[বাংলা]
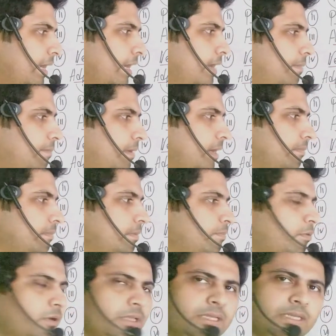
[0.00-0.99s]
আর ভার্বের
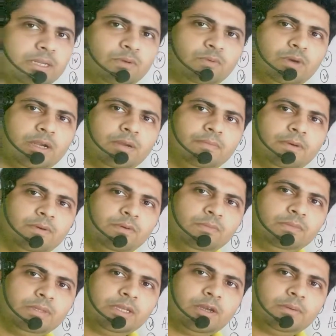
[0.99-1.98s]
পরে যেটা হোয়াট বা
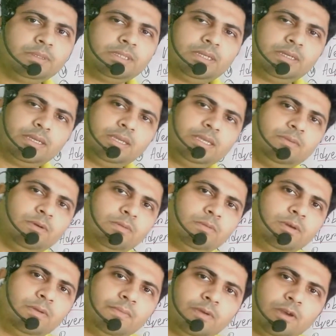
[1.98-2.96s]
হুম দিয়ে হবে সেটাকে কি
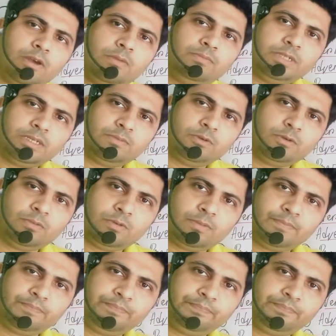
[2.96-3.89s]
বলবো অবজেক্ট বলবো